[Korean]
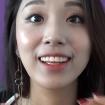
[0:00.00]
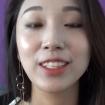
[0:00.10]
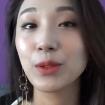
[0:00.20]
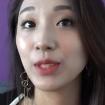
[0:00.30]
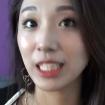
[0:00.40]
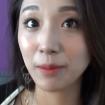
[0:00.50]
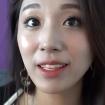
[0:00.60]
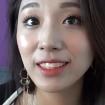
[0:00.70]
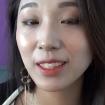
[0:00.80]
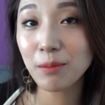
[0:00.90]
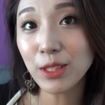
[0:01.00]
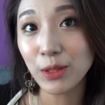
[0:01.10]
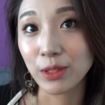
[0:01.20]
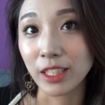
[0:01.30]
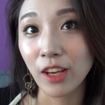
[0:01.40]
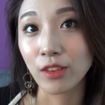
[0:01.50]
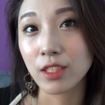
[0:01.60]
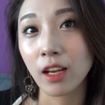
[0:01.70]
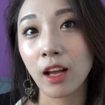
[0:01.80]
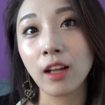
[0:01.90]
그리고 이벤트 선물로는요.
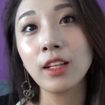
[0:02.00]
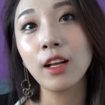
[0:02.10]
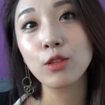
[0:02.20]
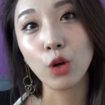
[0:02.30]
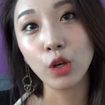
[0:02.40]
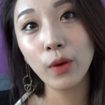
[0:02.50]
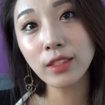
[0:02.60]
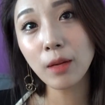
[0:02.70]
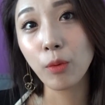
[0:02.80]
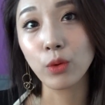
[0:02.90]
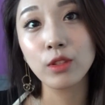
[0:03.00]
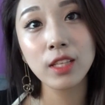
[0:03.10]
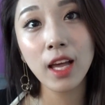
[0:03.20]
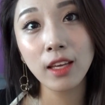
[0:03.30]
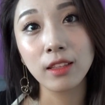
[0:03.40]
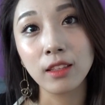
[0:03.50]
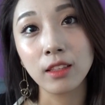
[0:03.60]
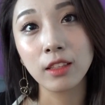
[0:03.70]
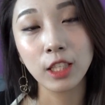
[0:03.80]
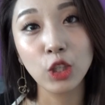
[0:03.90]
제가 저희 회사 본사에
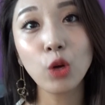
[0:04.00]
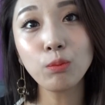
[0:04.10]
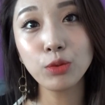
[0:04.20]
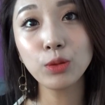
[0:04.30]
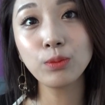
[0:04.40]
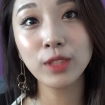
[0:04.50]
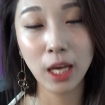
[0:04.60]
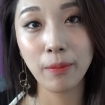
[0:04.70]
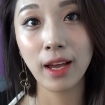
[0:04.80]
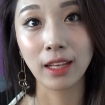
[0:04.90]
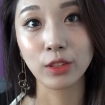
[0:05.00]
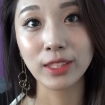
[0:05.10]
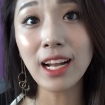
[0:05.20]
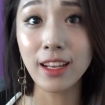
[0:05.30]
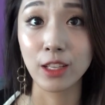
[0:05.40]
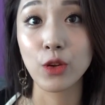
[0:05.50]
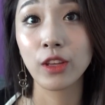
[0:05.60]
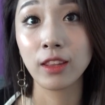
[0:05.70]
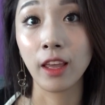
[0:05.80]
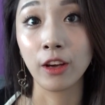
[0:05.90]
있는 기념품 샵에 가서 살
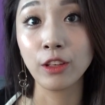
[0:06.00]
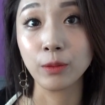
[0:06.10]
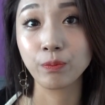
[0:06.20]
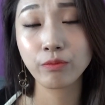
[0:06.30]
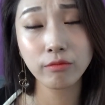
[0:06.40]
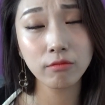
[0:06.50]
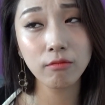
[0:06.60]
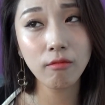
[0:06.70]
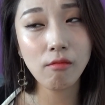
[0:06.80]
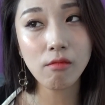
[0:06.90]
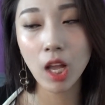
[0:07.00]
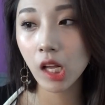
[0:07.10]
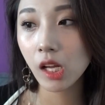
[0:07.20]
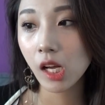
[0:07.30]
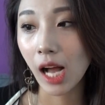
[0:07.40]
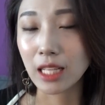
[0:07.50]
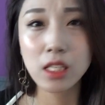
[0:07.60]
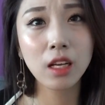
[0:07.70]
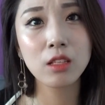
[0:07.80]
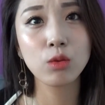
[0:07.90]
예정인데요.
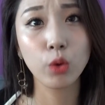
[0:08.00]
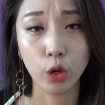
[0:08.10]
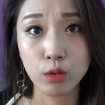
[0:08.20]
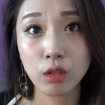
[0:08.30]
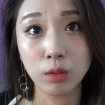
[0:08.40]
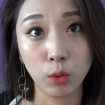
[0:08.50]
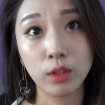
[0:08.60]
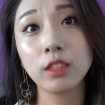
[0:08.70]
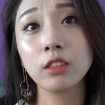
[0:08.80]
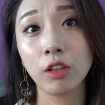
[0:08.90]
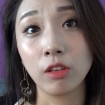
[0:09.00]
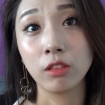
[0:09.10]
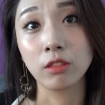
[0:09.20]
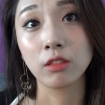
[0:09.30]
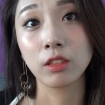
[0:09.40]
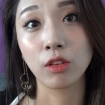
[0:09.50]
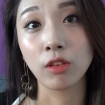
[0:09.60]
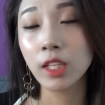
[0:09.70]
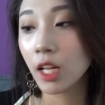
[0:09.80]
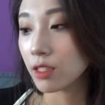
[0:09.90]
아직까지도 결정을 못했어요. 그래서
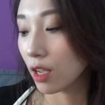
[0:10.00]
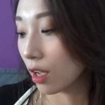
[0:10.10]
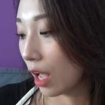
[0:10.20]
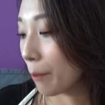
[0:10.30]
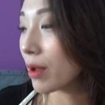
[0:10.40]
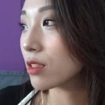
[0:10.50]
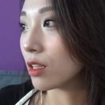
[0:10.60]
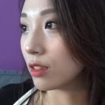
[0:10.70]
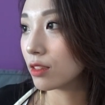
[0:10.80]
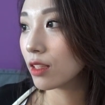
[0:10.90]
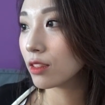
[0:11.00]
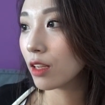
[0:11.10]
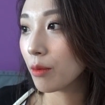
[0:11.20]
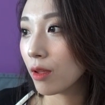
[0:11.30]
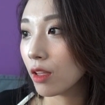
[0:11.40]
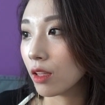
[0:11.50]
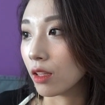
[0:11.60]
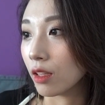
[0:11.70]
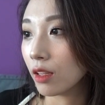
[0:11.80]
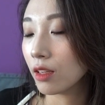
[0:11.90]
제가 아마 제
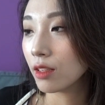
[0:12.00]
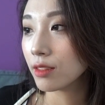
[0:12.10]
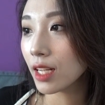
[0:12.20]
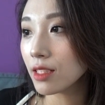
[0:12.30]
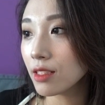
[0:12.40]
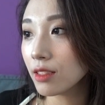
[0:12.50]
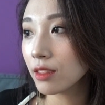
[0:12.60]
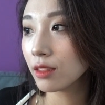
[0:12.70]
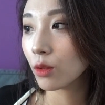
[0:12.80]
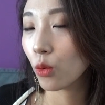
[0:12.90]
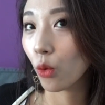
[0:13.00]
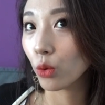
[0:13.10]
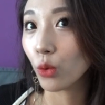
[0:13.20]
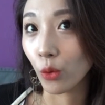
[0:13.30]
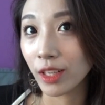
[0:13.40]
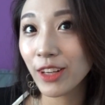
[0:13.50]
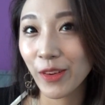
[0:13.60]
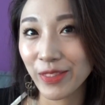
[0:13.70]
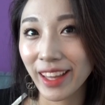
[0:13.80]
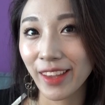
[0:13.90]
인스타그램에 사진을 곧 올릴
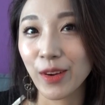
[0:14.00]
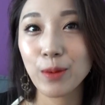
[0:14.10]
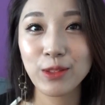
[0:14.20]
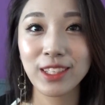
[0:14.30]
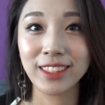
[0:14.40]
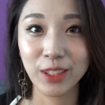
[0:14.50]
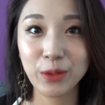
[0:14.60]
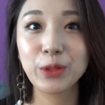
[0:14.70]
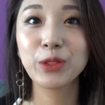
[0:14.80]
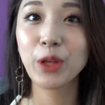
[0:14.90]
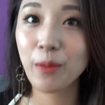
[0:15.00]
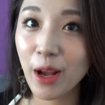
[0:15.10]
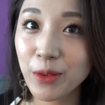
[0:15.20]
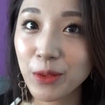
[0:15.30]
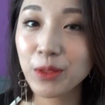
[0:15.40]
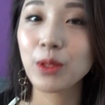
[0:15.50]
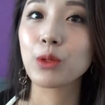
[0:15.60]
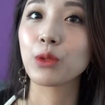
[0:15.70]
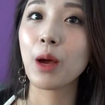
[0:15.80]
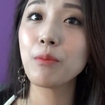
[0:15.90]
건데 여러분들의 의견도 수렴하고 또
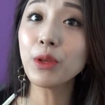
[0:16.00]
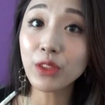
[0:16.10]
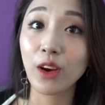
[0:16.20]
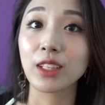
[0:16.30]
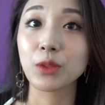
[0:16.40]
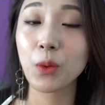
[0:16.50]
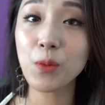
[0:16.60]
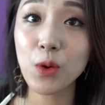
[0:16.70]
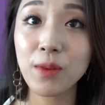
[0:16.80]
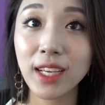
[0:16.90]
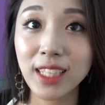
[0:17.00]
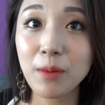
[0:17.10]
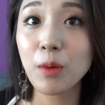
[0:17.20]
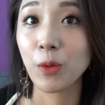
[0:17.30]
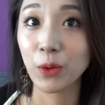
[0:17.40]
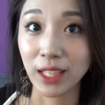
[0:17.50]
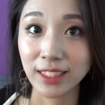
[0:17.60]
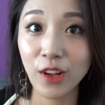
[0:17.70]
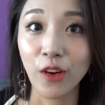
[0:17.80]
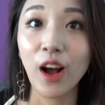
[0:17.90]
저도 한 번 더 가서 꼼꼼하게 살펴보고
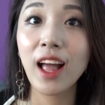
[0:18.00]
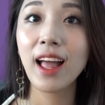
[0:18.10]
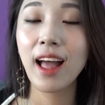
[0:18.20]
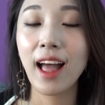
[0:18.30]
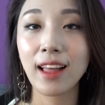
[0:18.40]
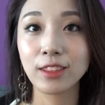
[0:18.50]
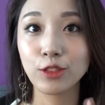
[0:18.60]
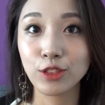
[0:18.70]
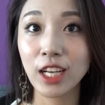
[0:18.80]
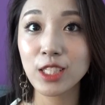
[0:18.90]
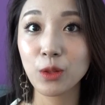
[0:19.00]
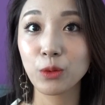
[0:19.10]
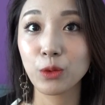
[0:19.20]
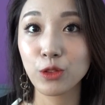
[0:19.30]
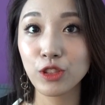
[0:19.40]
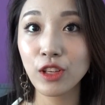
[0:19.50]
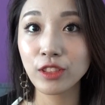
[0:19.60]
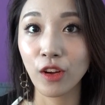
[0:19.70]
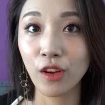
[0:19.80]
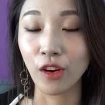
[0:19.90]
나서 한 2가지 정도로
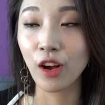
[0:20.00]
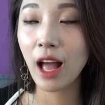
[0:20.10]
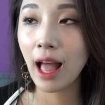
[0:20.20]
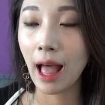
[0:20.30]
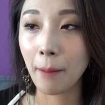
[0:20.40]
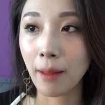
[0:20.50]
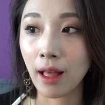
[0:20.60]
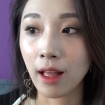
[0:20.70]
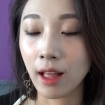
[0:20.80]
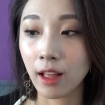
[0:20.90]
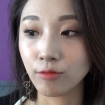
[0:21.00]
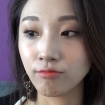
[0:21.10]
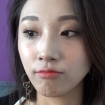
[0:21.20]
추려서 아마